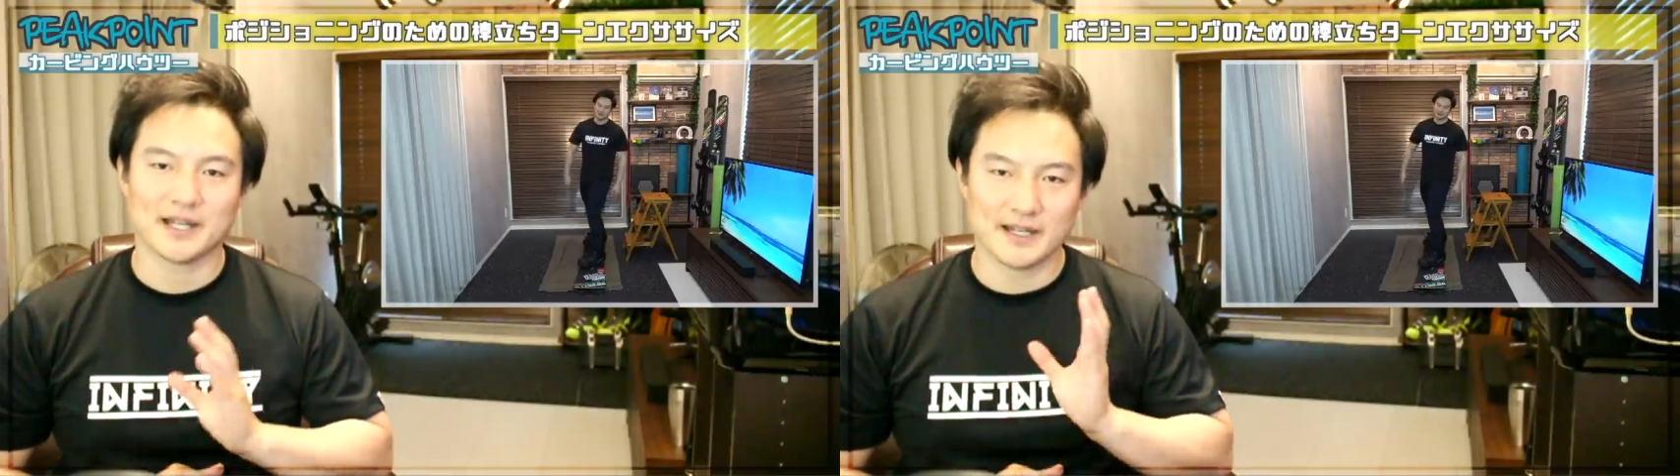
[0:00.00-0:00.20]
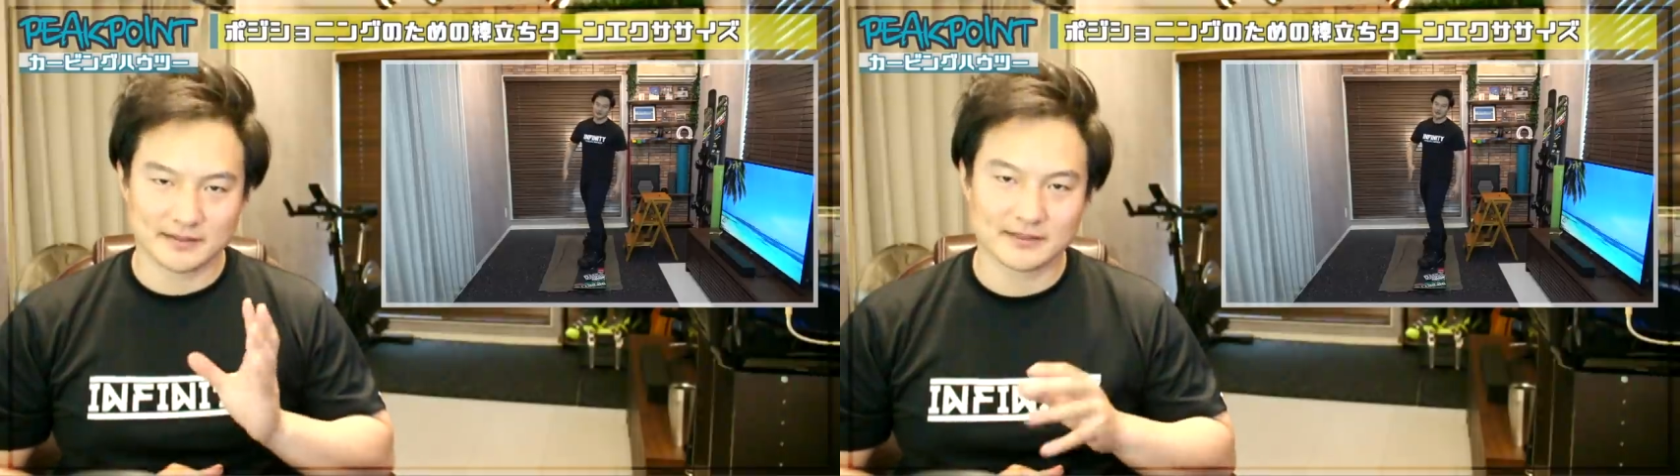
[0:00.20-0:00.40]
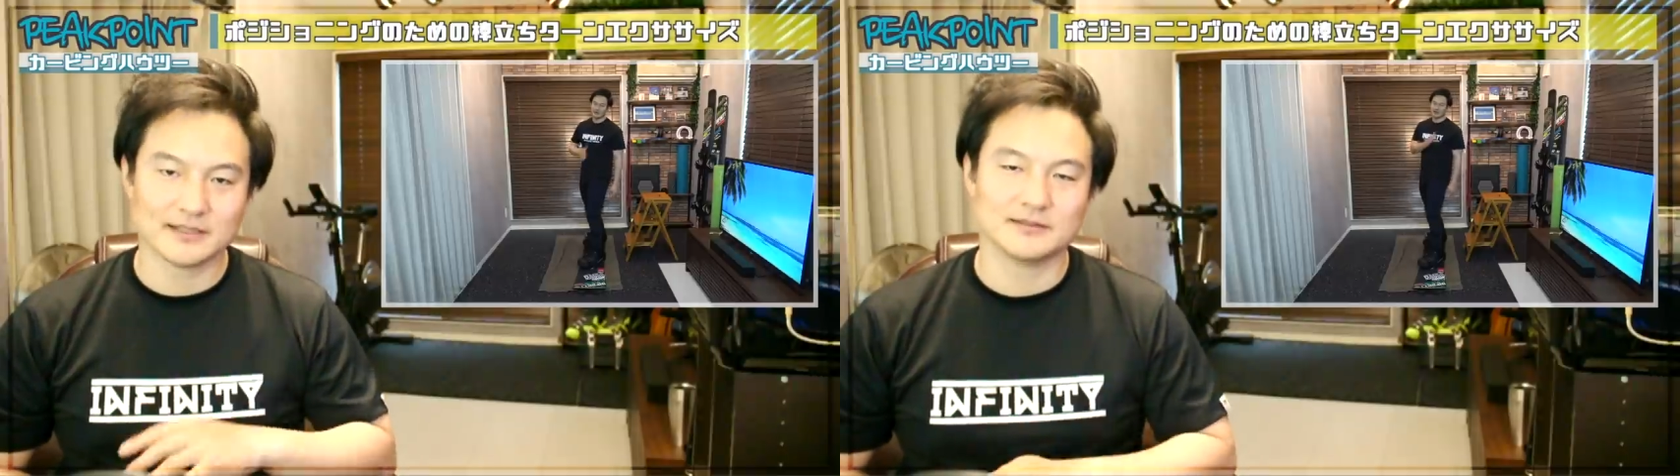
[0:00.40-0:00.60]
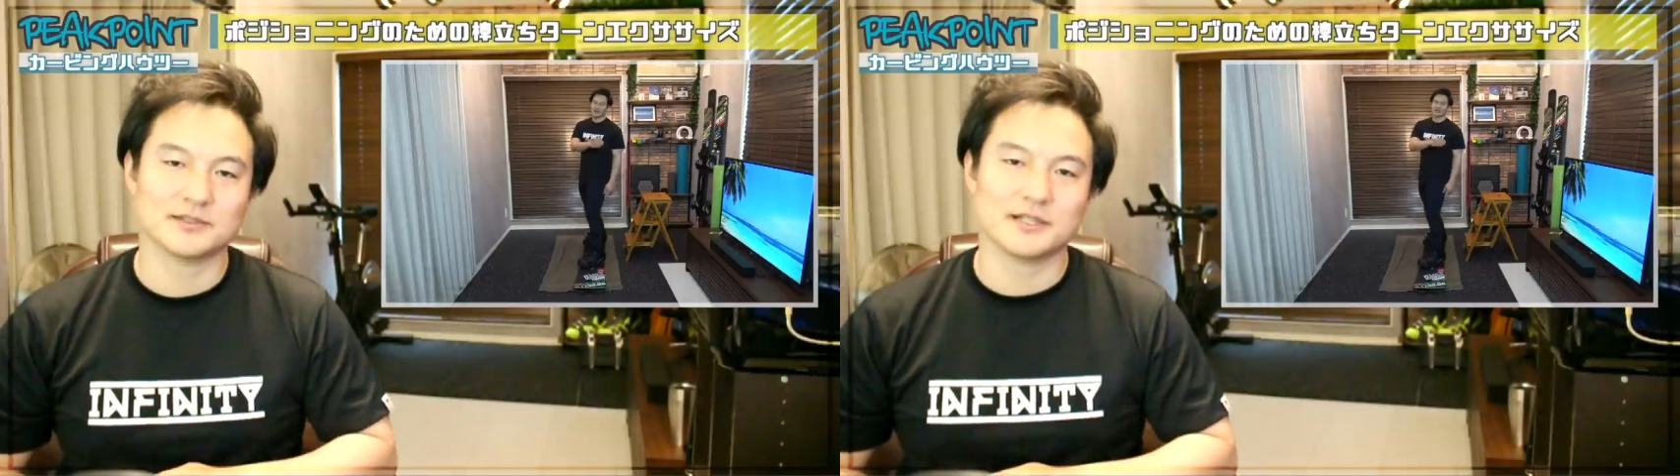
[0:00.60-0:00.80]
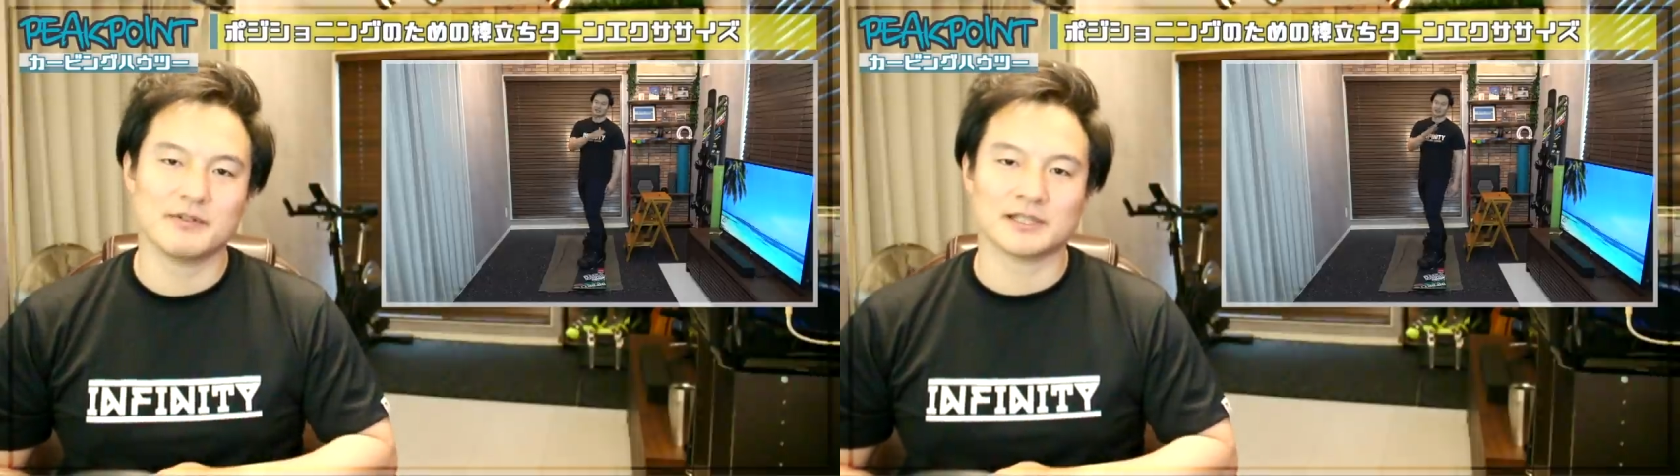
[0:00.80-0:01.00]
エクササイズ
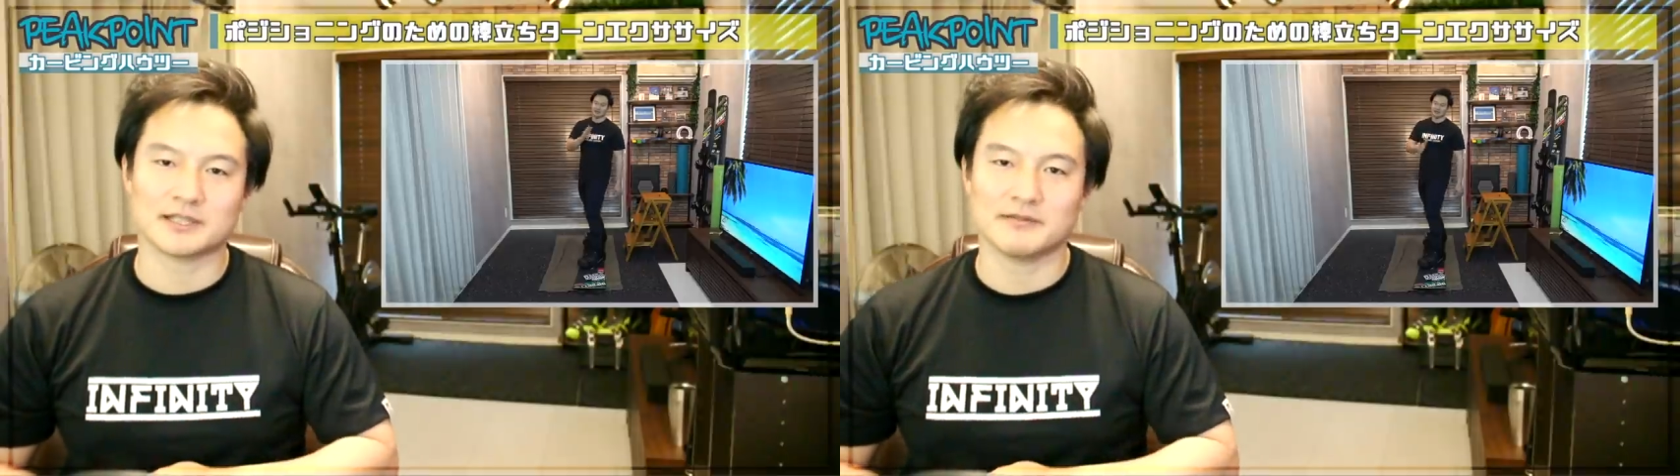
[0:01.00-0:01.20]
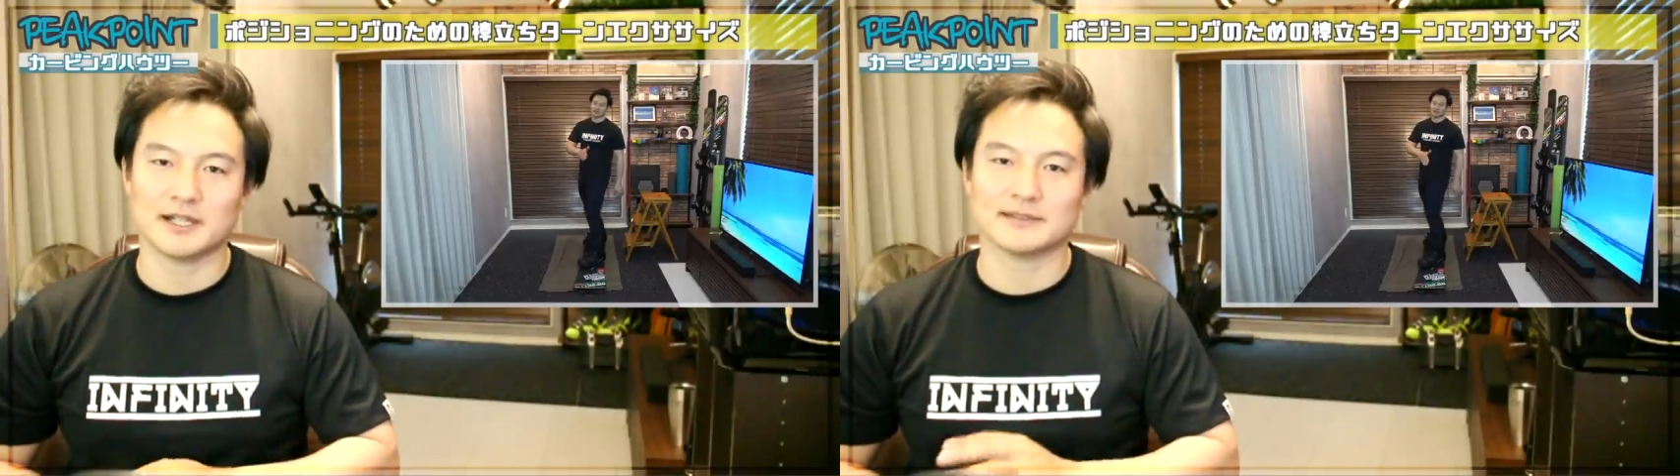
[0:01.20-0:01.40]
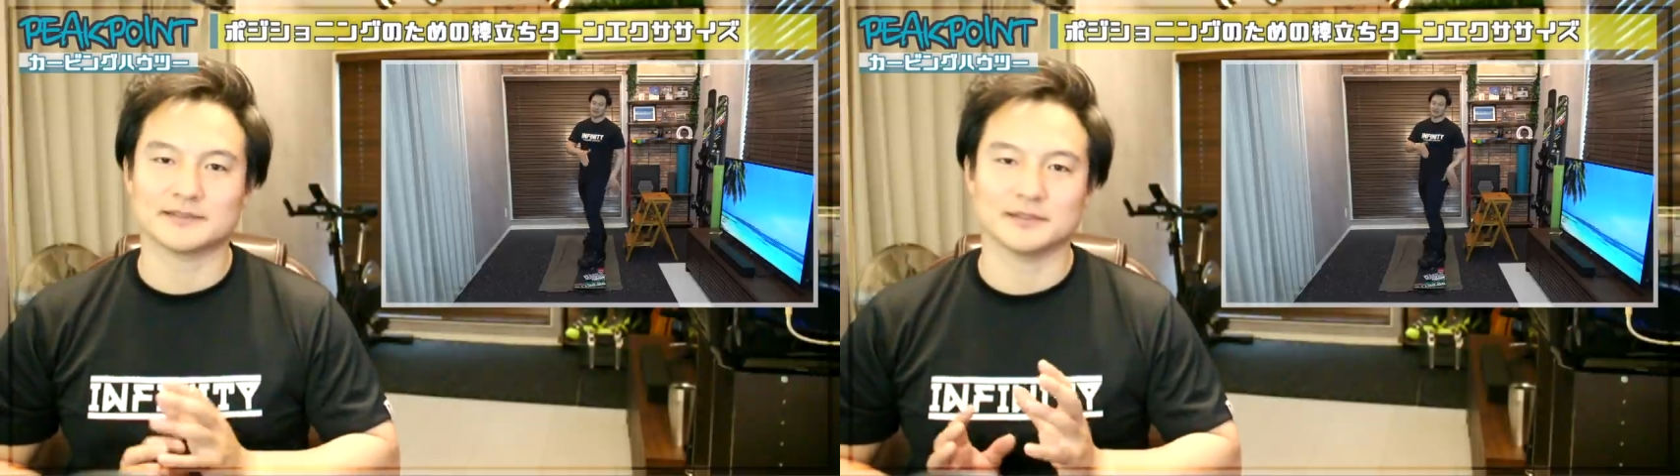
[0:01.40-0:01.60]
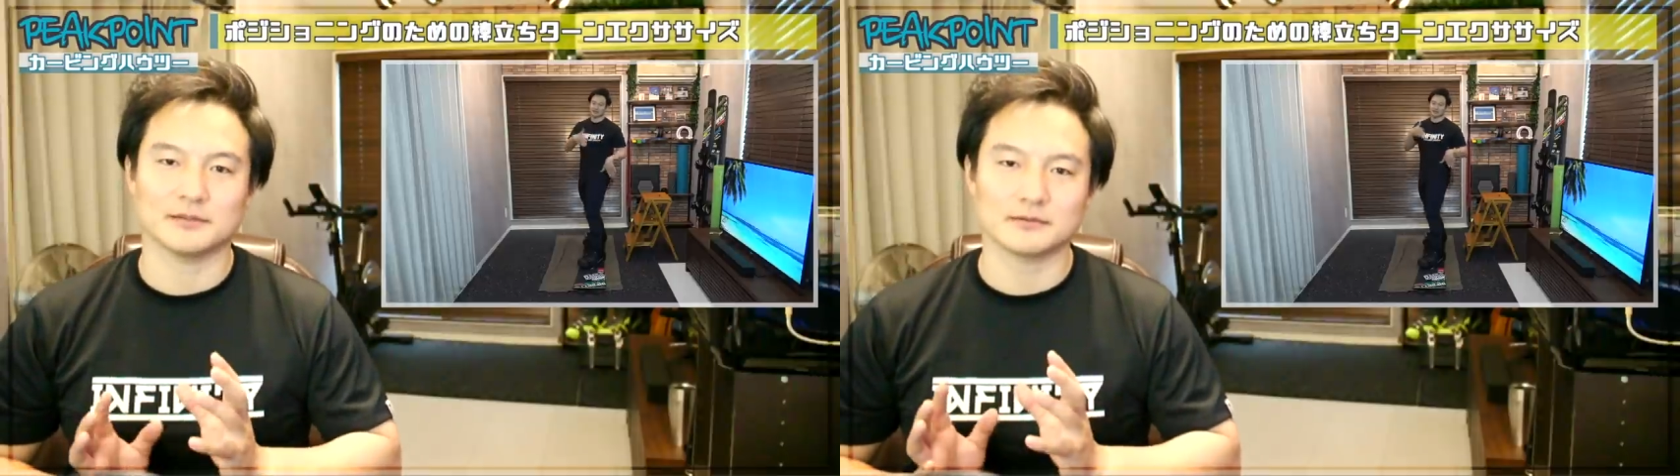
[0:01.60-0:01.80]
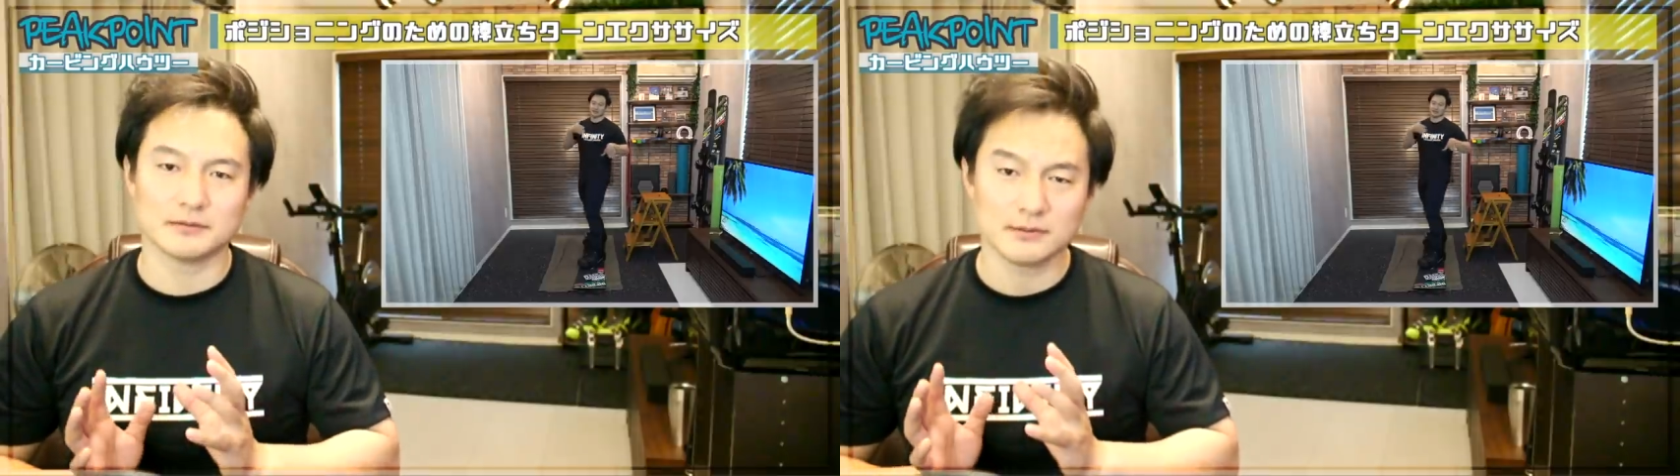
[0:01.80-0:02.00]
として私は活用を